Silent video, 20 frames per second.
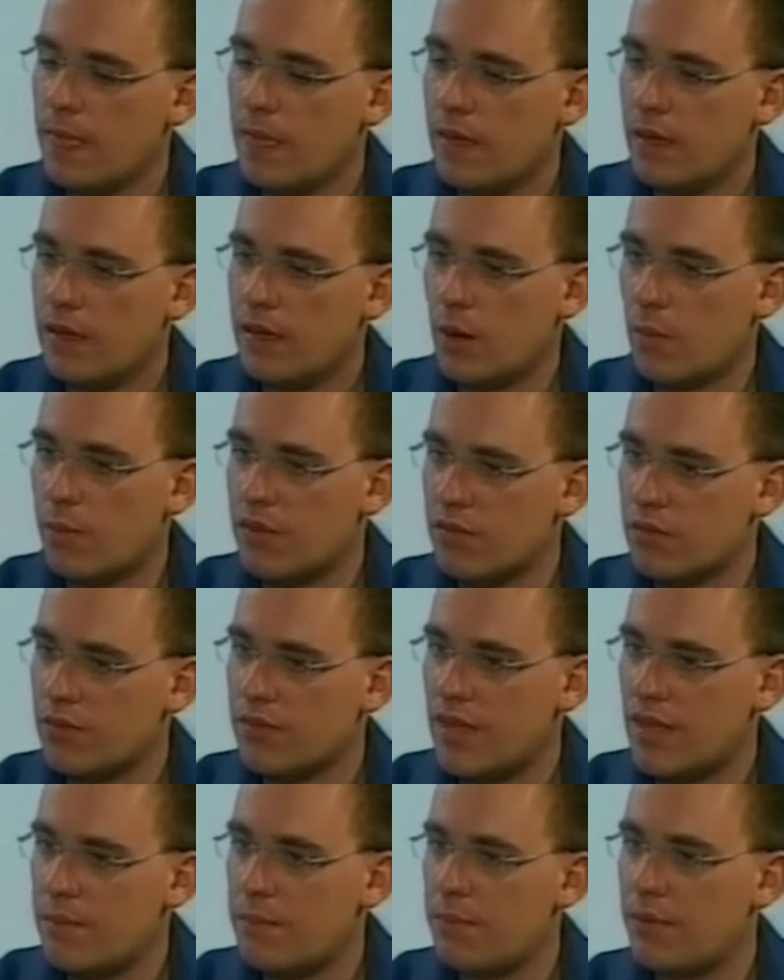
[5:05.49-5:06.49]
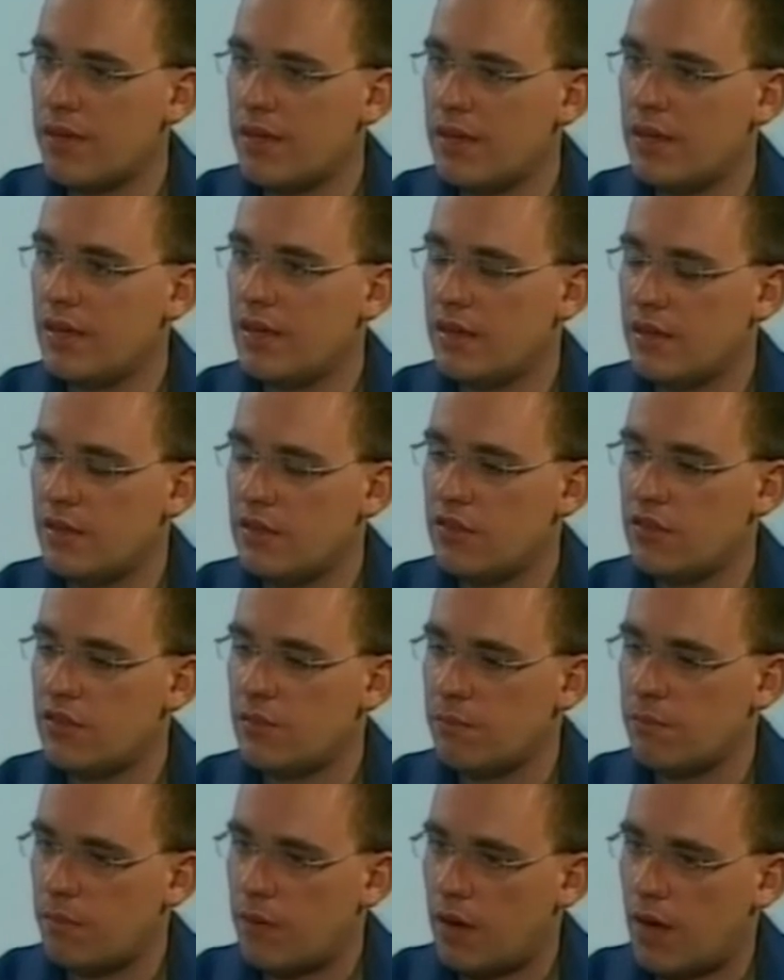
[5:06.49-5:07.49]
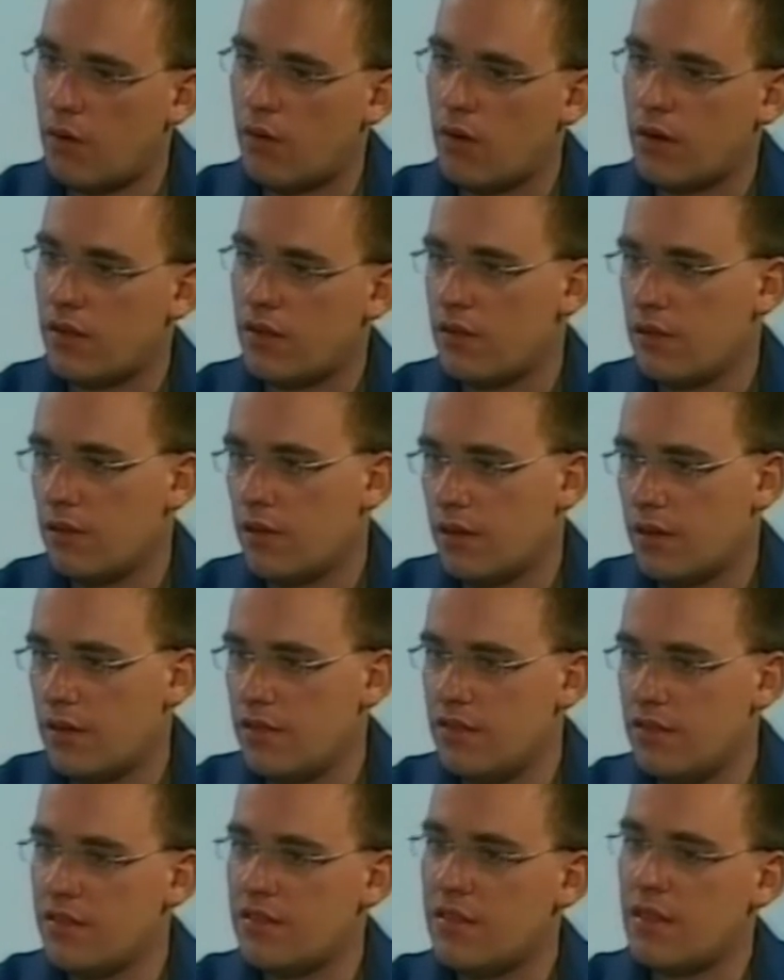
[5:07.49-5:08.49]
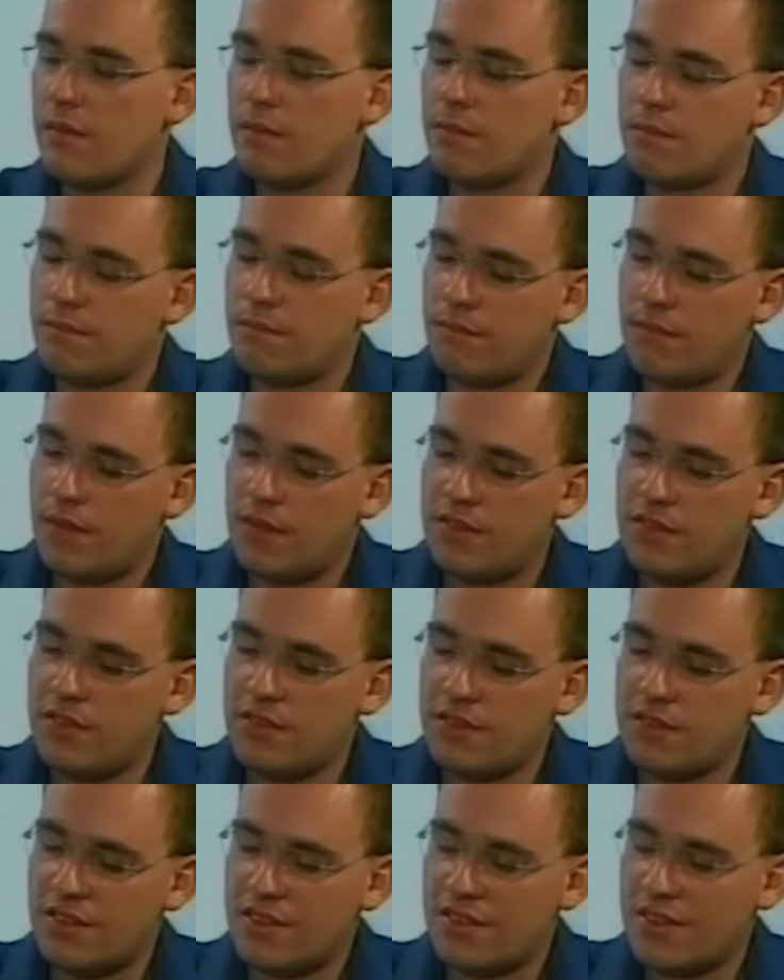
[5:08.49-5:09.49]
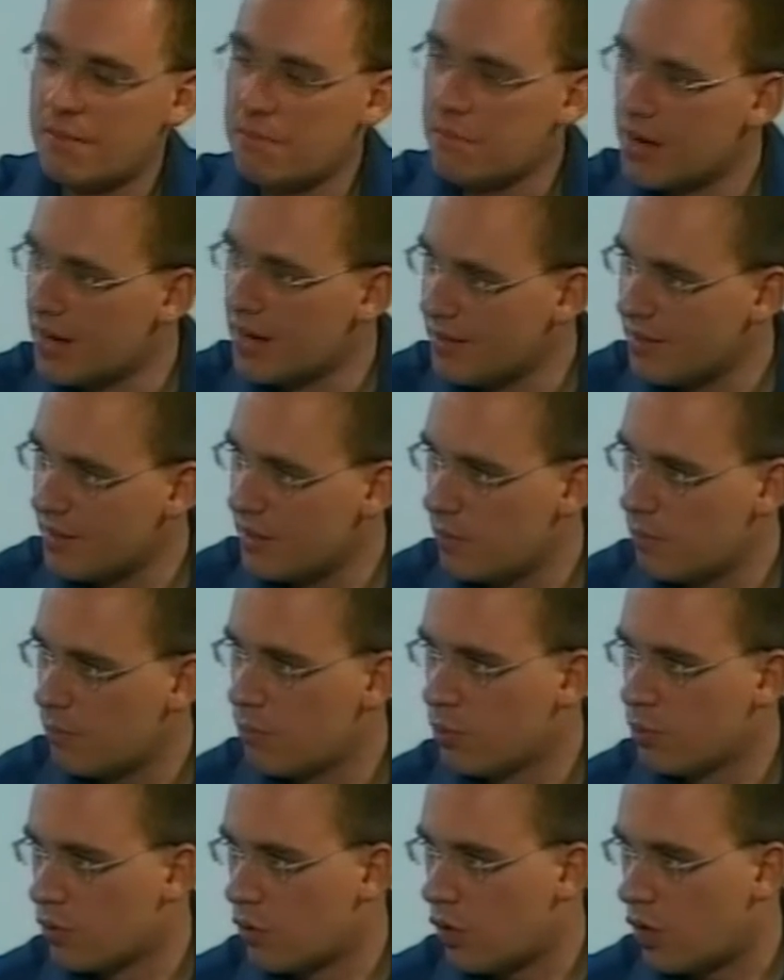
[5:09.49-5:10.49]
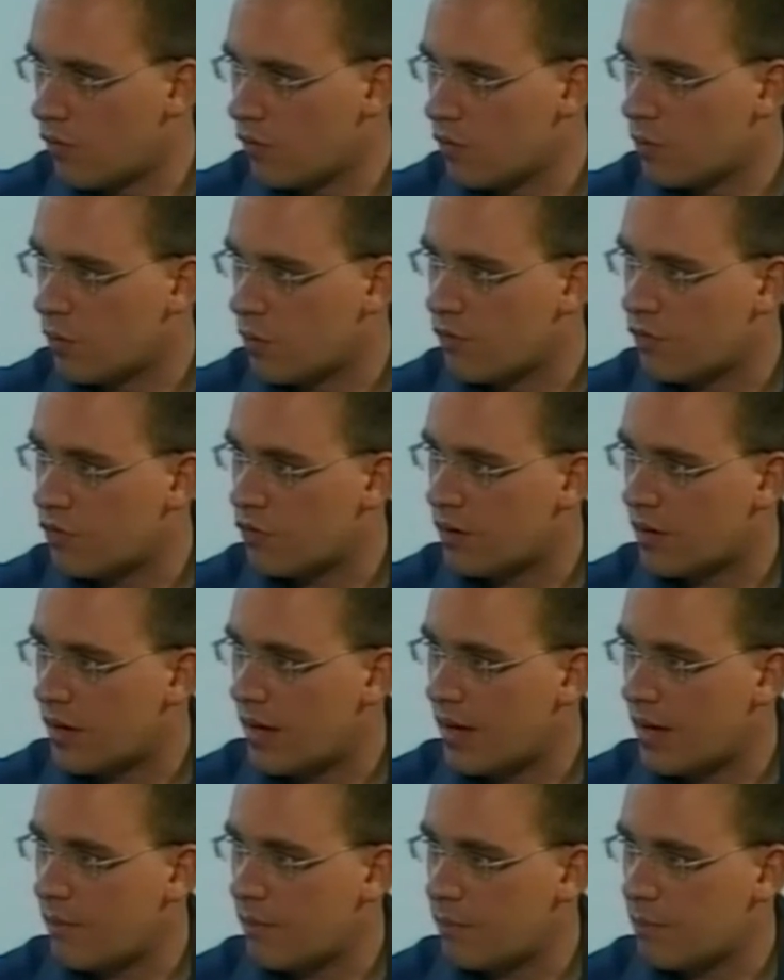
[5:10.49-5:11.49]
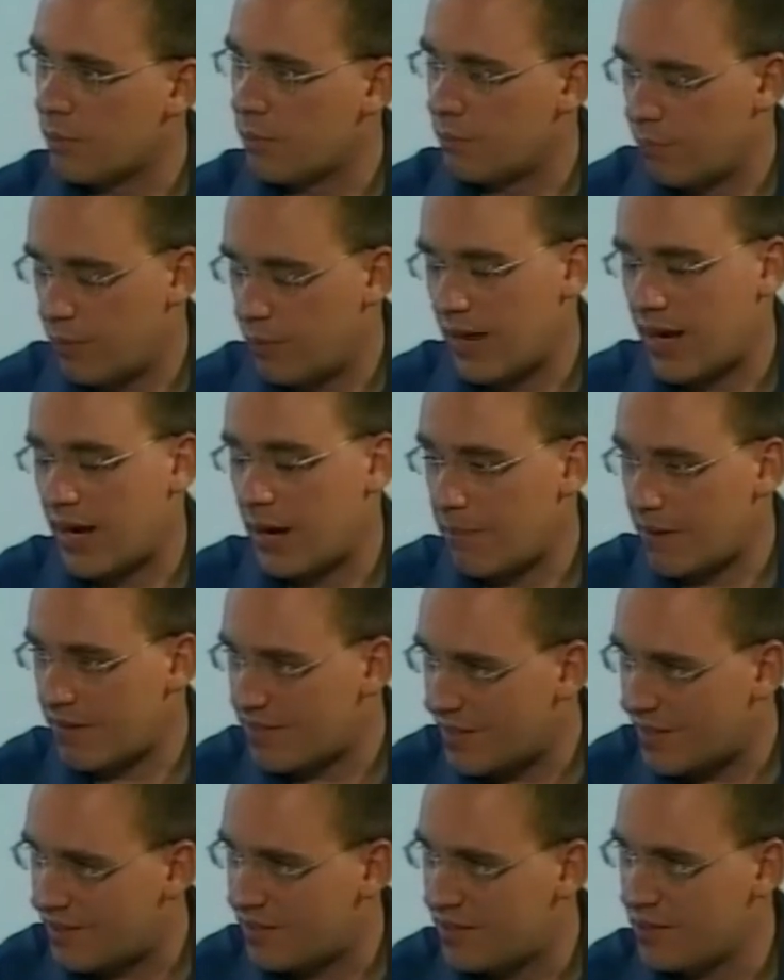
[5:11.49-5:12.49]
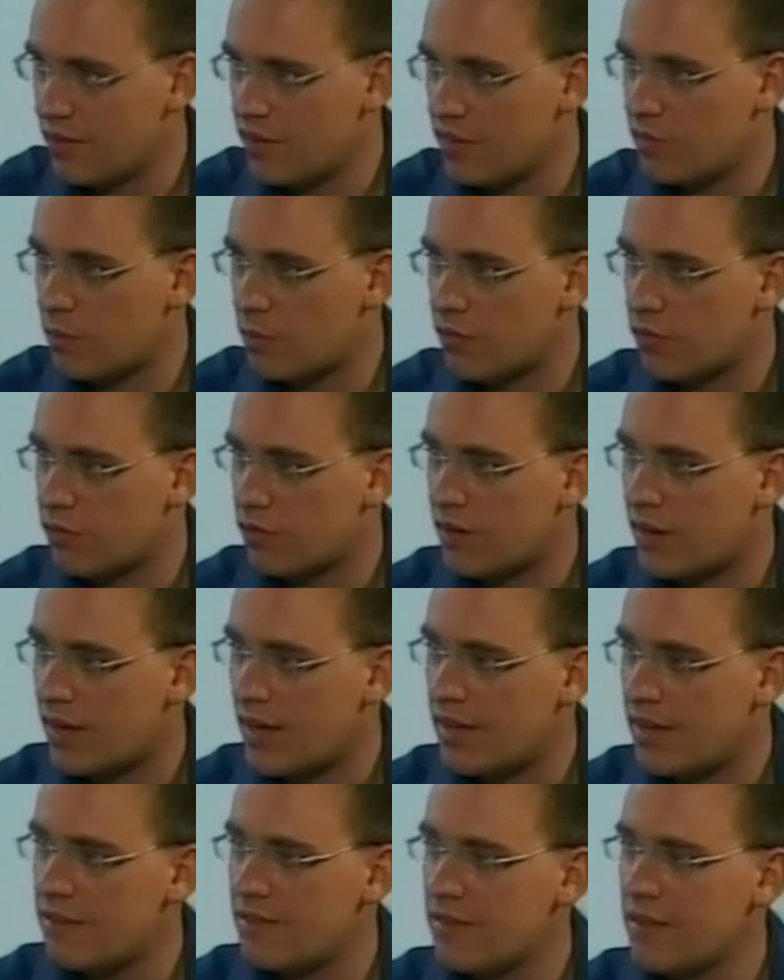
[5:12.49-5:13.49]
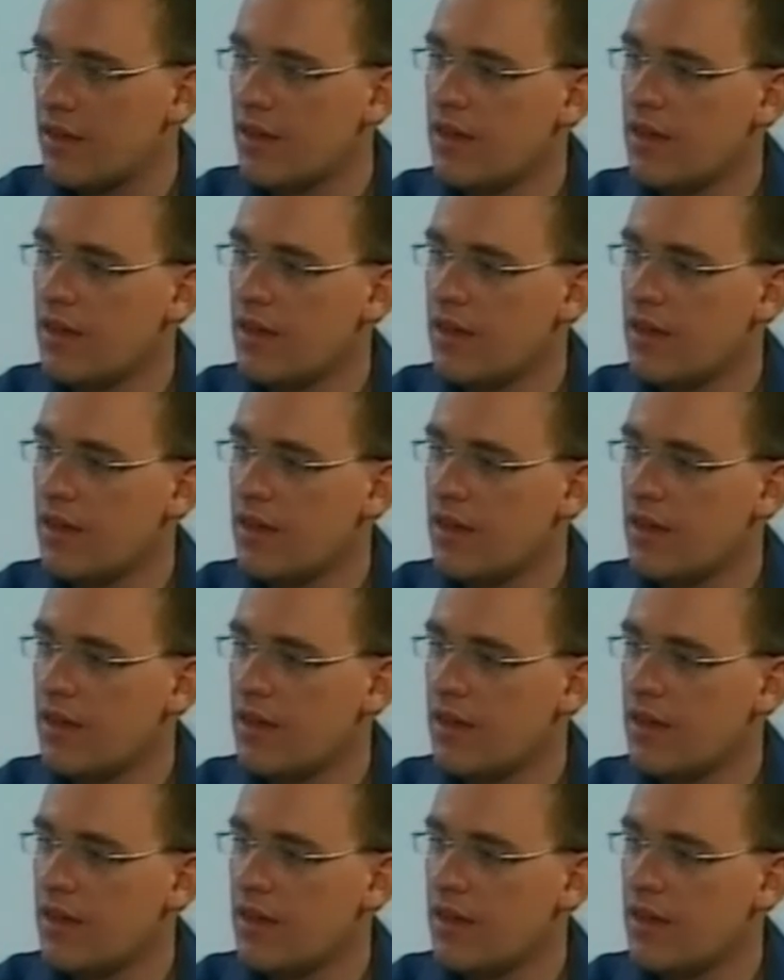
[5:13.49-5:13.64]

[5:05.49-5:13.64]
E ao mesmo tempo que existem agora é que existem existe essa demanda por novos profissionais, por, pela capacitação desses profissionais,